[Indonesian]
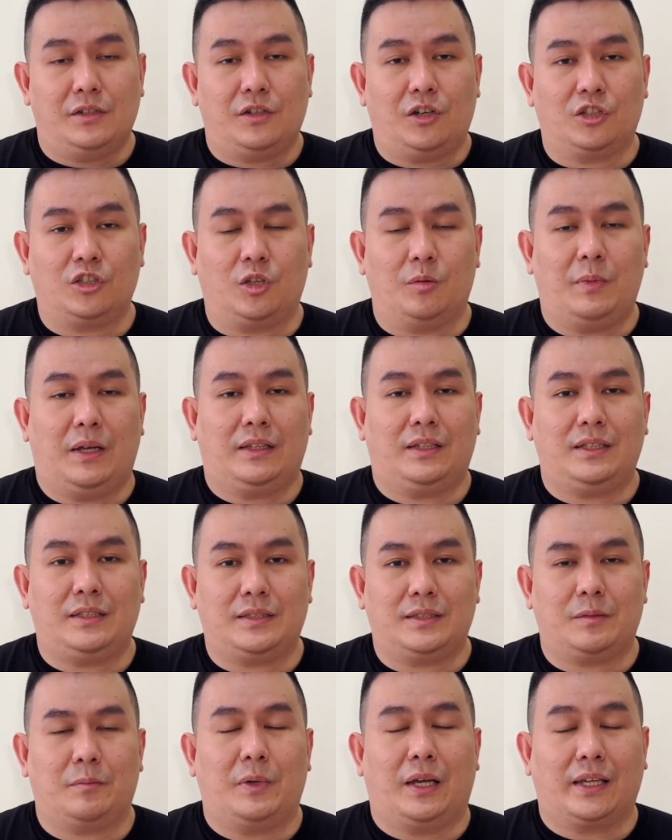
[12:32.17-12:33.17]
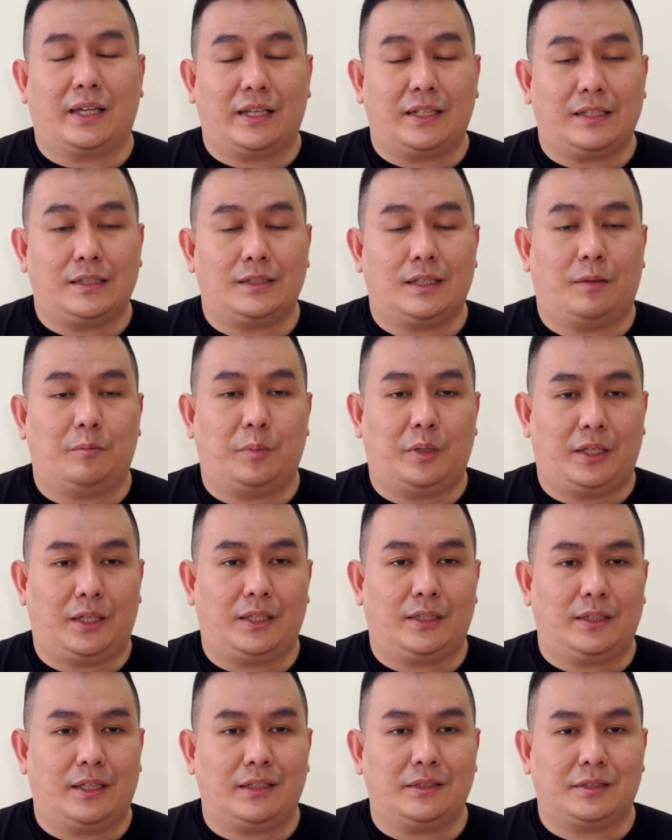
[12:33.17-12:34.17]
otomatis sebagai
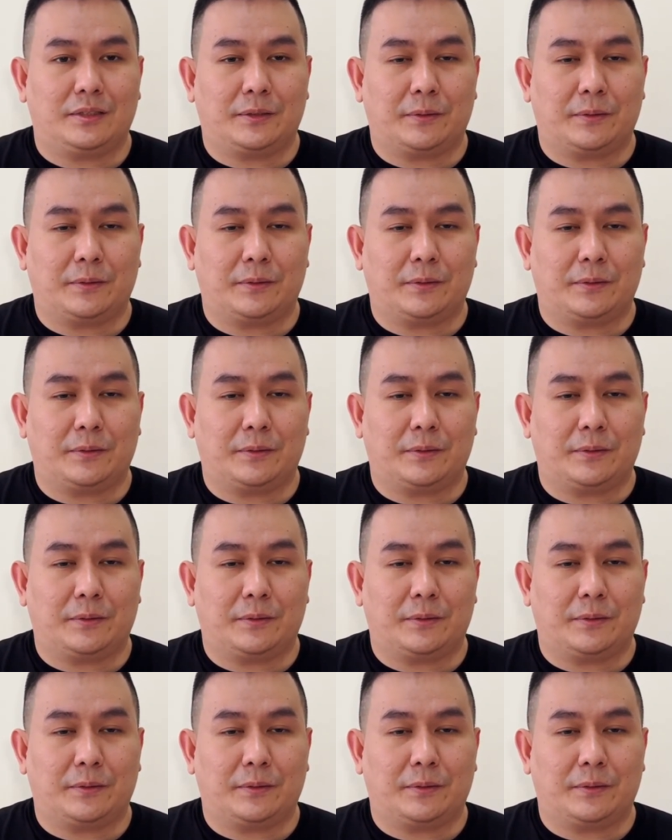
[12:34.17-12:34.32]
disabilitas